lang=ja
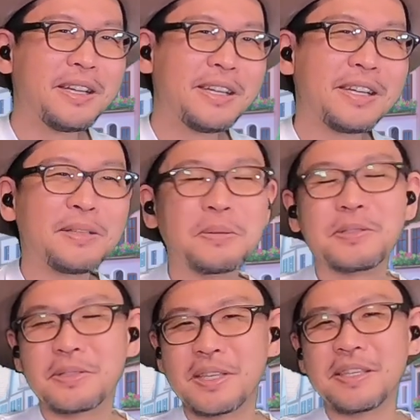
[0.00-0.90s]
えー、どう
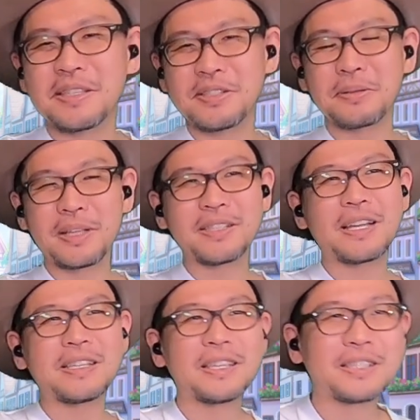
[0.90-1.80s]
ぞぜひ一緒にね、
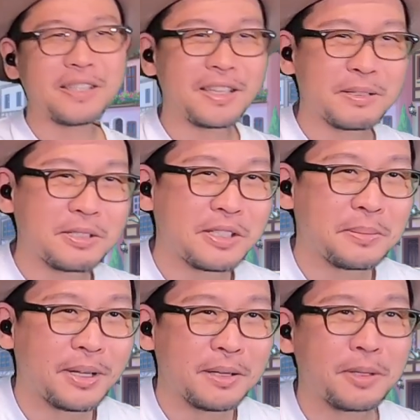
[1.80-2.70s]
再生して楽しんで
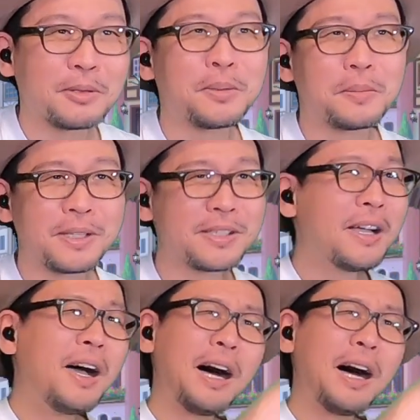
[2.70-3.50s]
もらえればと思います。